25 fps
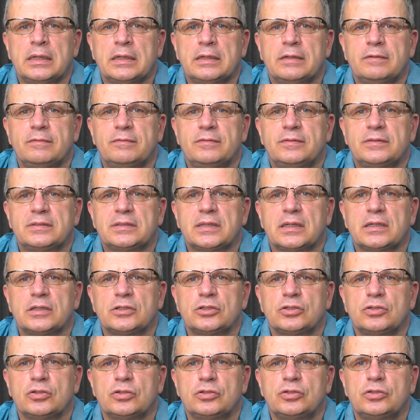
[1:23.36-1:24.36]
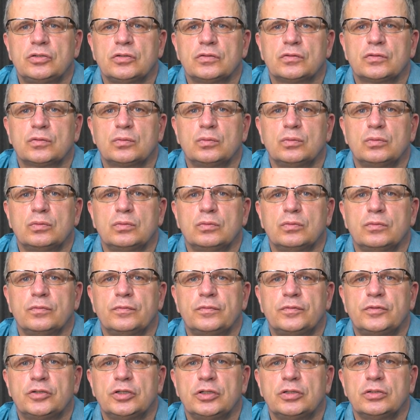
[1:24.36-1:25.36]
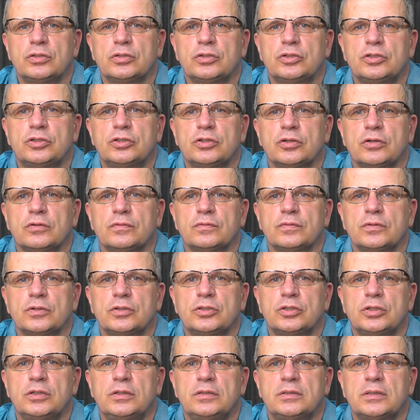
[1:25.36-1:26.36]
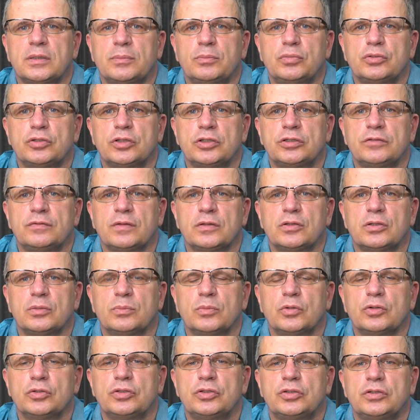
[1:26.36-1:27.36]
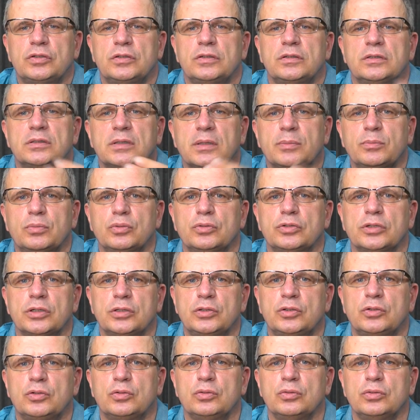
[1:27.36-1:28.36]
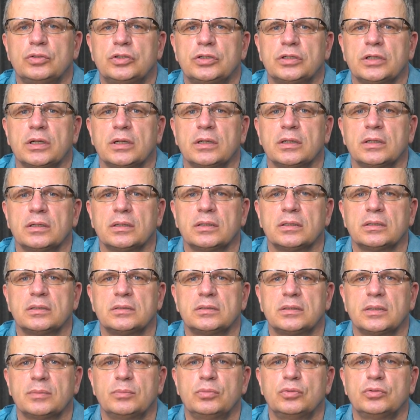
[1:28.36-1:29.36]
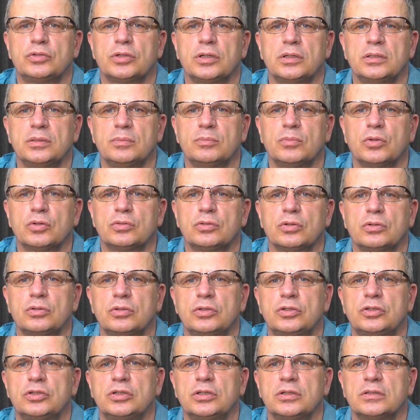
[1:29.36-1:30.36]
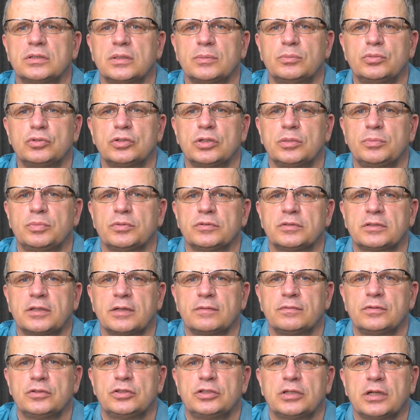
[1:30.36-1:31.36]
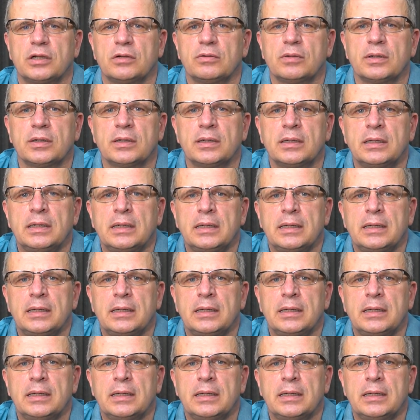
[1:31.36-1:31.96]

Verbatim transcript: w zależności od skutków czynnościowych, czyli zaburzeń świadomości, zaburzeń czucia, zaburzeń motorycznych, zaburzeń postawy ciała,